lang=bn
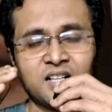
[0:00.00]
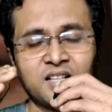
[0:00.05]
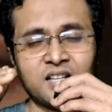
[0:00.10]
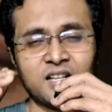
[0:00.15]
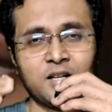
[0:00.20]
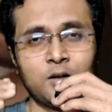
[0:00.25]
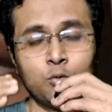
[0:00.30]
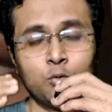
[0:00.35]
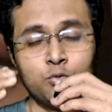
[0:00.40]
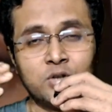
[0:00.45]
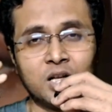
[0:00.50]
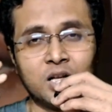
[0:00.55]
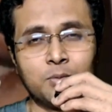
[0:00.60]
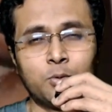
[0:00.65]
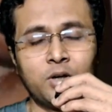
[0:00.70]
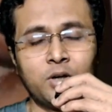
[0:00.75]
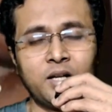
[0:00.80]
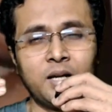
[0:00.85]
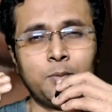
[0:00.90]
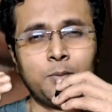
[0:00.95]
তারা তাকে লুজার
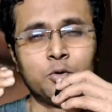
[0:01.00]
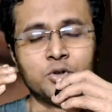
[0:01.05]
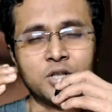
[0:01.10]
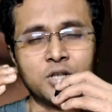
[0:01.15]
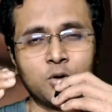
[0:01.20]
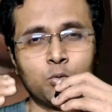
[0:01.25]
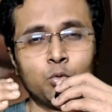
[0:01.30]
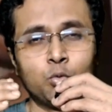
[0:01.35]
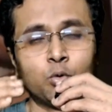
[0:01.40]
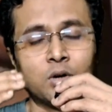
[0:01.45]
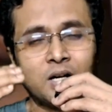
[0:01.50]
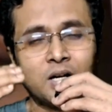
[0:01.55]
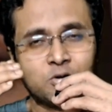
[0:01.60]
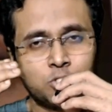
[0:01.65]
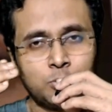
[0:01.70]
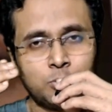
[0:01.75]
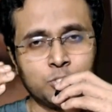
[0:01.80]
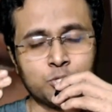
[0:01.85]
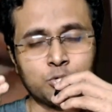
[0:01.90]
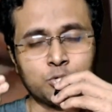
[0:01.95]
বলে এবং সে কোনো
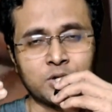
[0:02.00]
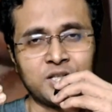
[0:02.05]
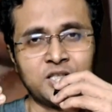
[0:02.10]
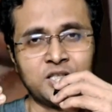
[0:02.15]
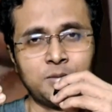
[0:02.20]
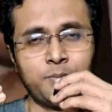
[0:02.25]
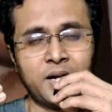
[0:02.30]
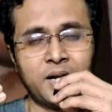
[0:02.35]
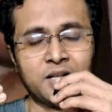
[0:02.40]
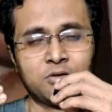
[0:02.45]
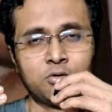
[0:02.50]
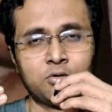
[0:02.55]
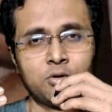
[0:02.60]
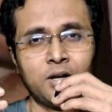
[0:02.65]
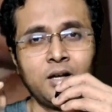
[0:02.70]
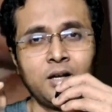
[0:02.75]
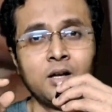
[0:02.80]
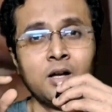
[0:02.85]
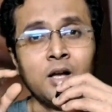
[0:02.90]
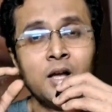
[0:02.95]
সমস্ত কাজেই ব্যর্থ
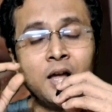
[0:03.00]
হয়